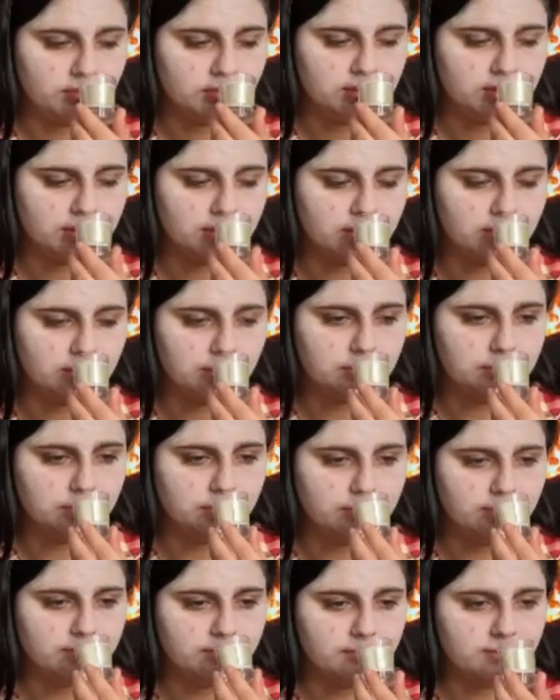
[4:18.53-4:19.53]
Ça sent
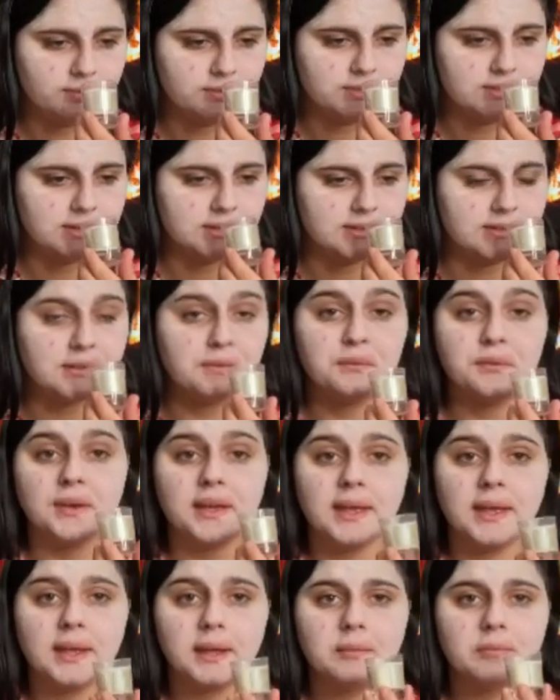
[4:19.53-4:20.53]
bon, c'est
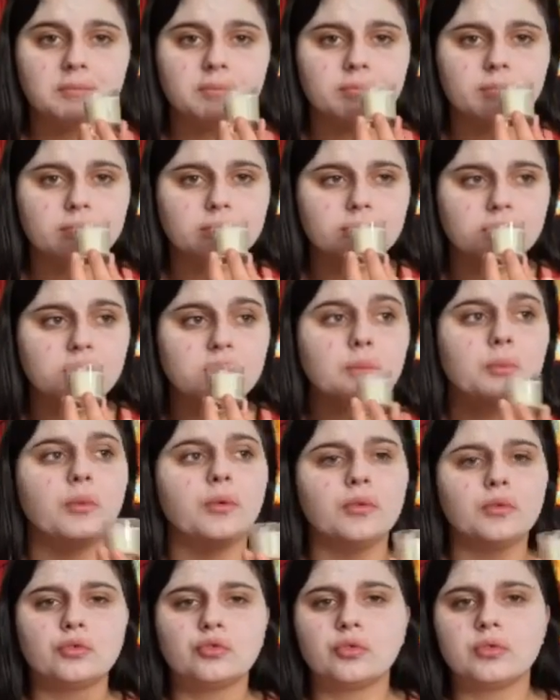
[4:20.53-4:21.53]
frais.
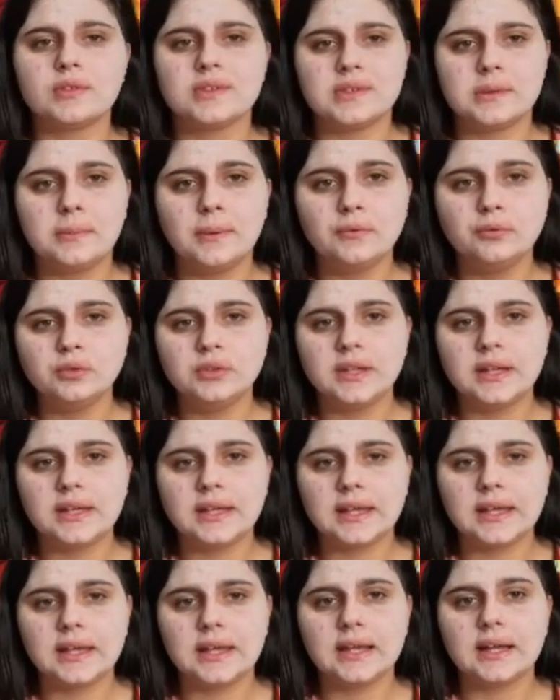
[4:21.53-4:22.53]
Bon, je ne sais pas vous
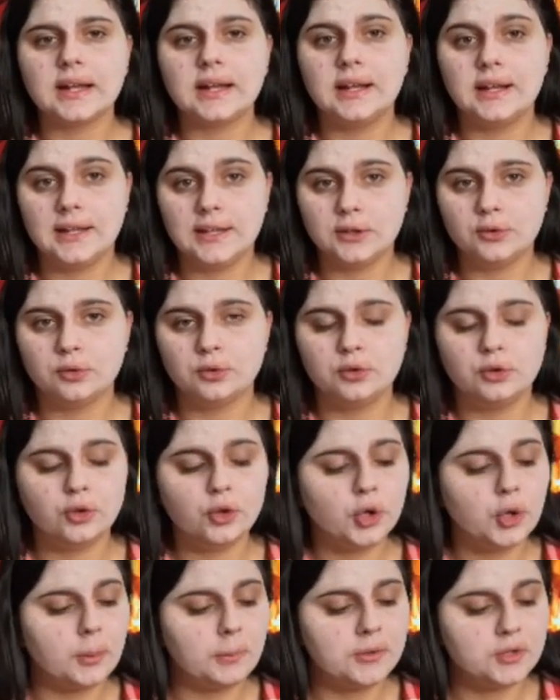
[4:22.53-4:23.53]
décrire les
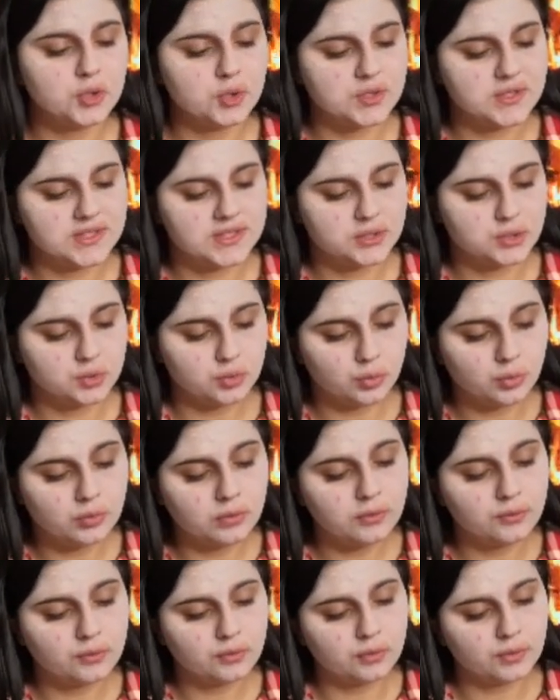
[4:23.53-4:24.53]
odeurs, mais je
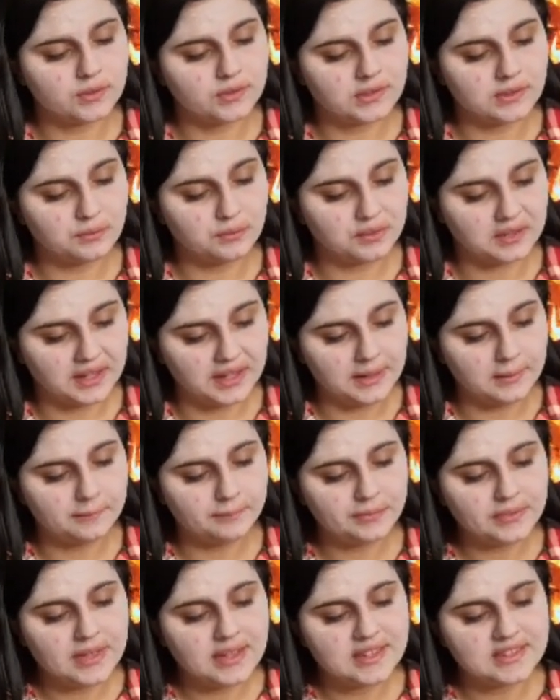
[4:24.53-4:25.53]
trouve que c'est frais.
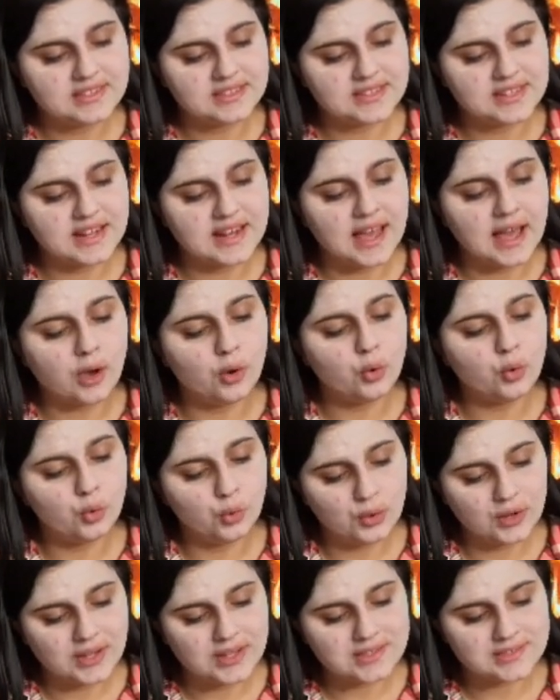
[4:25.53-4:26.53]
C'est la
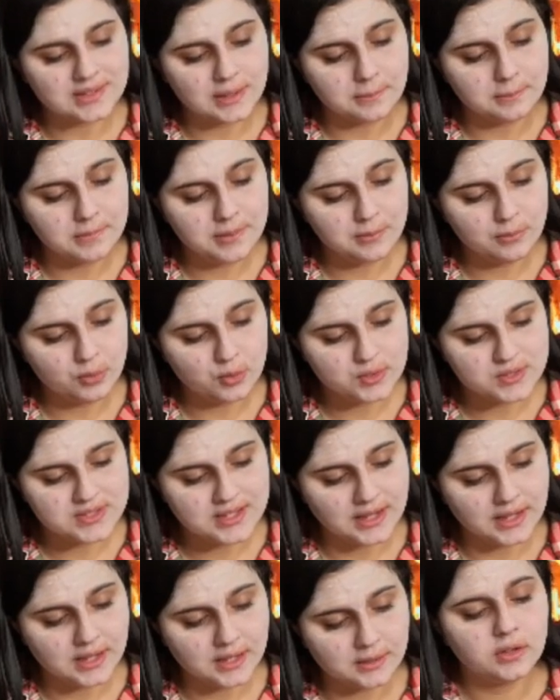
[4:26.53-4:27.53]
Oris
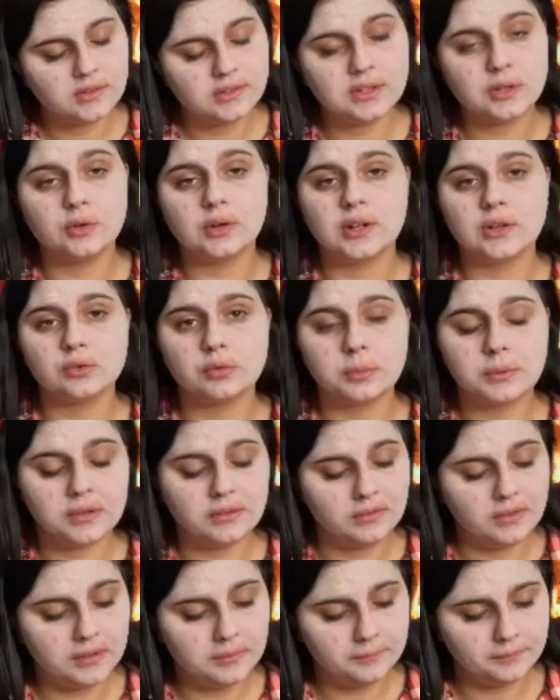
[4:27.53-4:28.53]
Mimosa. C'est une collection
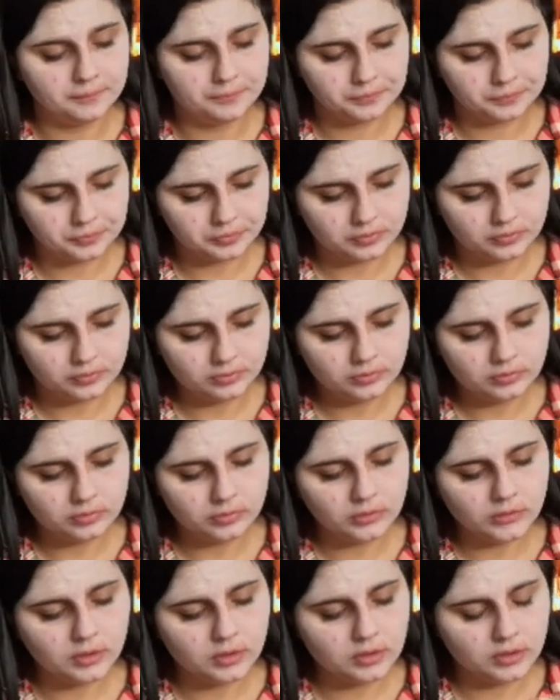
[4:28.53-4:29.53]
privée.
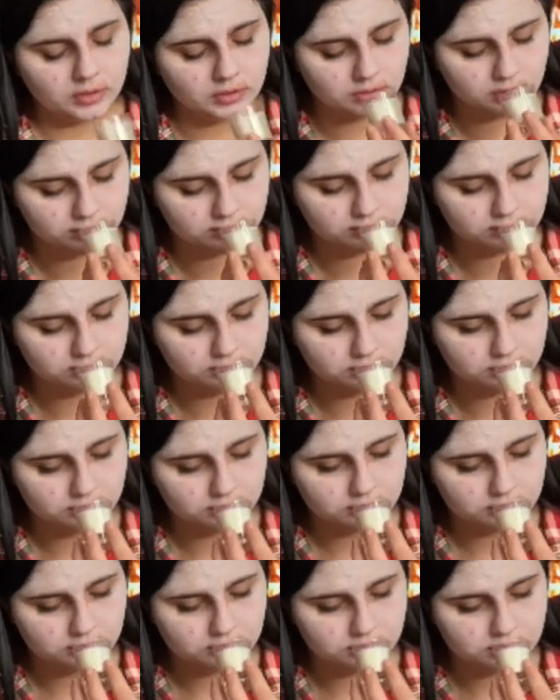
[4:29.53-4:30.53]
Euh,
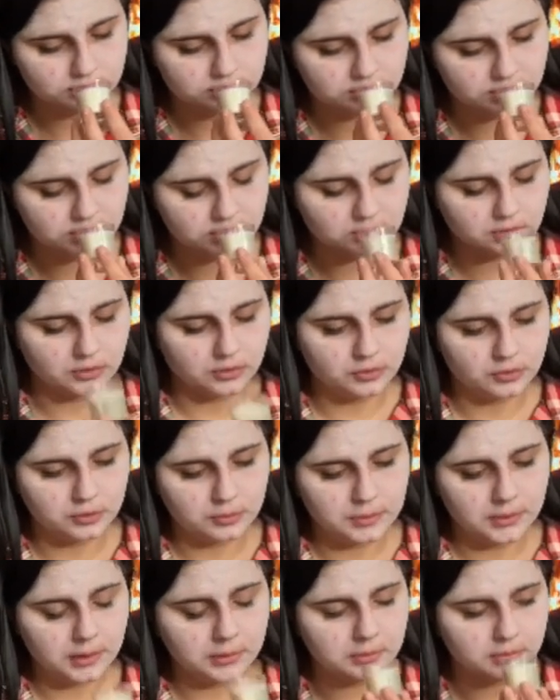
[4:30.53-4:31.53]
ça sent
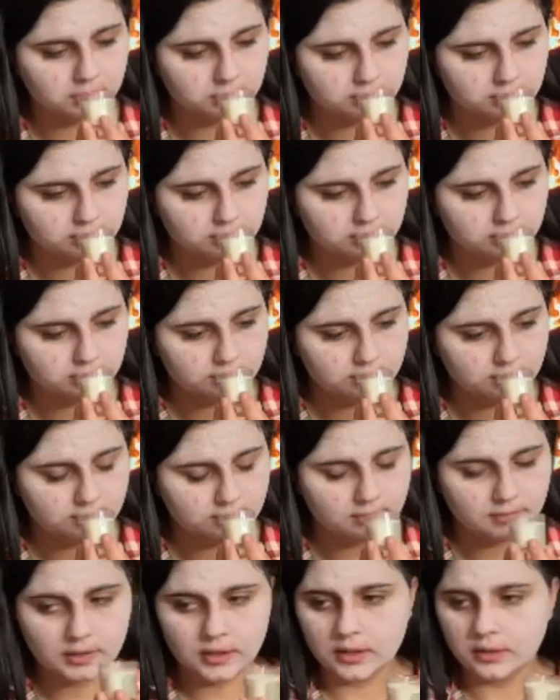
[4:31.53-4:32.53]
super bon.
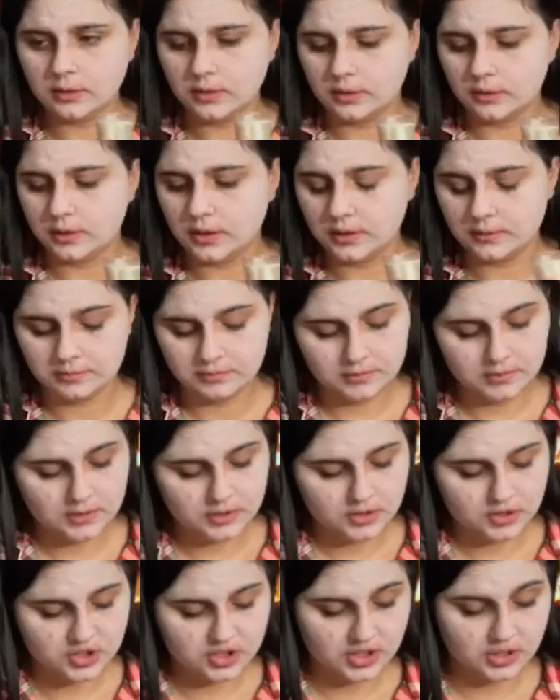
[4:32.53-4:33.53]
Oh oui, oui,
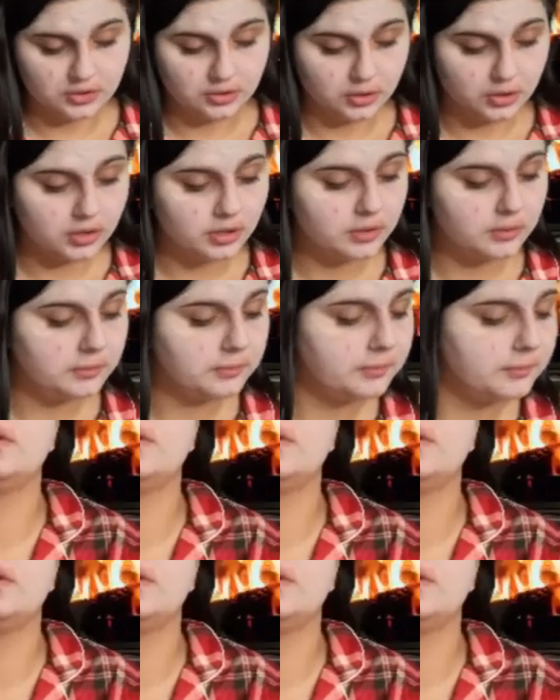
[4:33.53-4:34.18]
j'adore.